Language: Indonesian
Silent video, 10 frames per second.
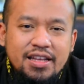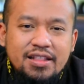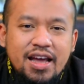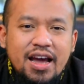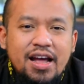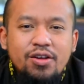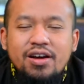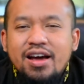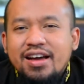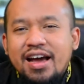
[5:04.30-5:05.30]
kita. Halo
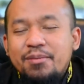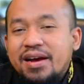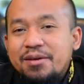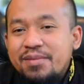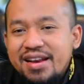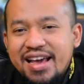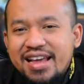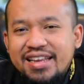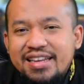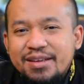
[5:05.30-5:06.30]
kakak, bagaimana
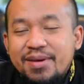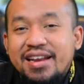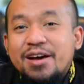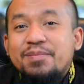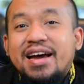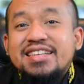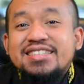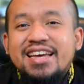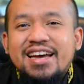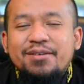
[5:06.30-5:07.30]
hari ini main apa
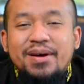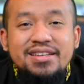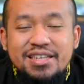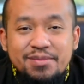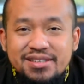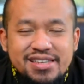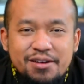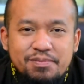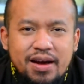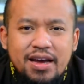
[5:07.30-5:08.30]
aja, main sama
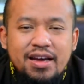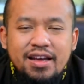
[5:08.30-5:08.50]
siapa?